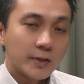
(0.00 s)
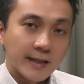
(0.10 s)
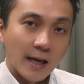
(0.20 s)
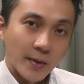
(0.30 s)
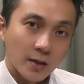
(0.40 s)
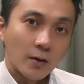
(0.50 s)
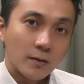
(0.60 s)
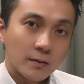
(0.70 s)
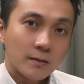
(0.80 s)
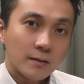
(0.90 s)
西改变
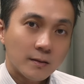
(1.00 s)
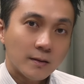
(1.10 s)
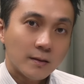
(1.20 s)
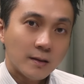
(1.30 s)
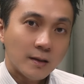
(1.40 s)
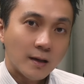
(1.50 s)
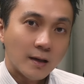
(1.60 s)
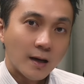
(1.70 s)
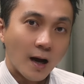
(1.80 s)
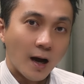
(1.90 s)
喽，
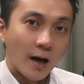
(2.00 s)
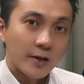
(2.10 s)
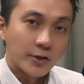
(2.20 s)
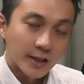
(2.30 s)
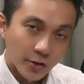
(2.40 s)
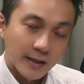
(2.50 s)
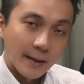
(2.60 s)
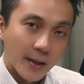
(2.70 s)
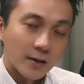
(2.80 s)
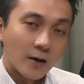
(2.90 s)
哈，有些东西
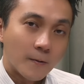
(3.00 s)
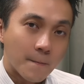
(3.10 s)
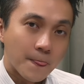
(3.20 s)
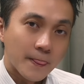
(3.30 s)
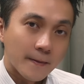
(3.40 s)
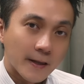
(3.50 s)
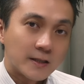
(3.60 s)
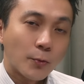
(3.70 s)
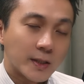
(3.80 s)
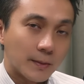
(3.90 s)
改变喽。那
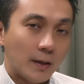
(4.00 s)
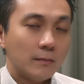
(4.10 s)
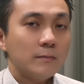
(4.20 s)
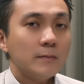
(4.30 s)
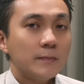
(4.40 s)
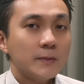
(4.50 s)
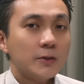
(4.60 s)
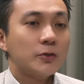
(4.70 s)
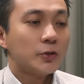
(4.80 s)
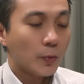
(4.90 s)
这为什么？
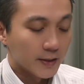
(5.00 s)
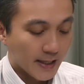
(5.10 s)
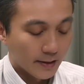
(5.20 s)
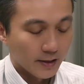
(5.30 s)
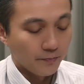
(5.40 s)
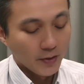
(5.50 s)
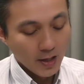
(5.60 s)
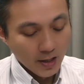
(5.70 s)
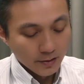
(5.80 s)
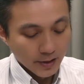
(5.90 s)
这就是我讲的，
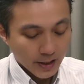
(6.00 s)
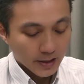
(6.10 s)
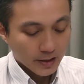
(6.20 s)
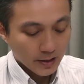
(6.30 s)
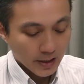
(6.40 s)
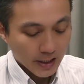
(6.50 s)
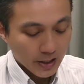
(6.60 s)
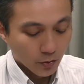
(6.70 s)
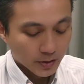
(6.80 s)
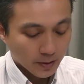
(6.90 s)
你
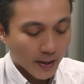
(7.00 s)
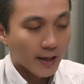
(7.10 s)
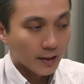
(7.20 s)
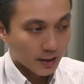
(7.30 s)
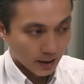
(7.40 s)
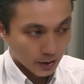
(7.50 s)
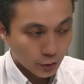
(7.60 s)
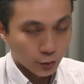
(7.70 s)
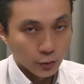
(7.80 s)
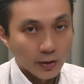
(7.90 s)
你用什么样的格
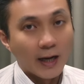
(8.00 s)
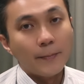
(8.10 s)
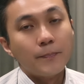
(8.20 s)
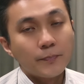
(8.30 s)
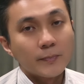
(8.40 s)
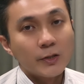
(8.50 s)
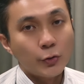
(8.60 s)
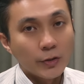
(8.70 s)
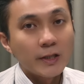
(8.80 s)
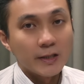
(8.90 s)
局啊，
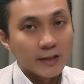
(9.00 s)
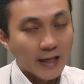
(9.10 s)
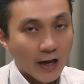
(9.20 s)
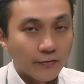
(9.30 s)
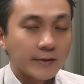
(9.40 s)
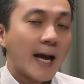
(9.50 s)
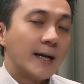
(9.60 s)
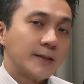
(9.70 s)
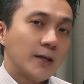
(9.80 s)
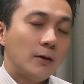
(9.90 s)
决定你的财富
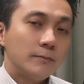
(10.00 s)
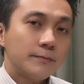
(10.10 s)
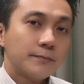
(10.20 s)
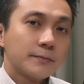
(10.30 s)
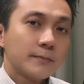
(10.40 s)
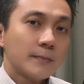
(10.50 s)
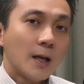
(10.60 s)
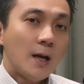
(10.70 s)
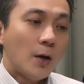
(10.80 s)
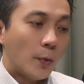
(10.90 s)
大小。
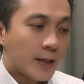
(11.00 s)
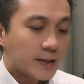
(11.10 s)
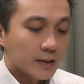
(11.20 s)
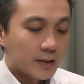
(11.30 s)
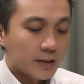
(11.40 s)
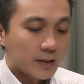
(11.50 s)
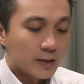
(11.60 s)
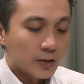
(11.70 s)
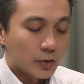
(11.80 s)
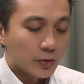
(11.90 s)
我一直
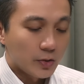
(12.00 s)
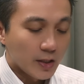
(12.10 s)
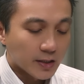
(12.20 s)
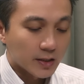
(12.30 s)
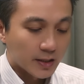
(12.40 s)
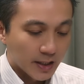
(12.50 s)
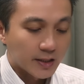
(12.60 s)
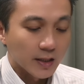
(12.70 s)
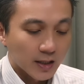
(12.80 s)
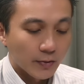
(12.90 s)
一直提
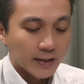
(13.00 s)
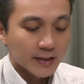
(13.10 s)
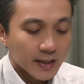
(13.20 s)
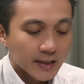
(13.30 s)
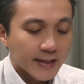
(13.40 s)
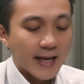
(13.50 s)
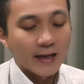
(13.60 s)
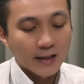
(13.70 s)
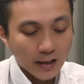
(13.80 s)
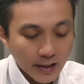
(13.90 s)
醒各位，尽
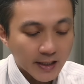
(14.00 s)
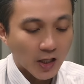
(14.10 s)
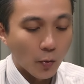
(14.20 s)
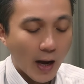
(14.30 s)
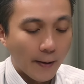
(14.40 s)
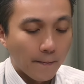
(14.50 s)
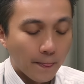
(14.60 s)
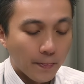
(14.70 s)
量可以的话，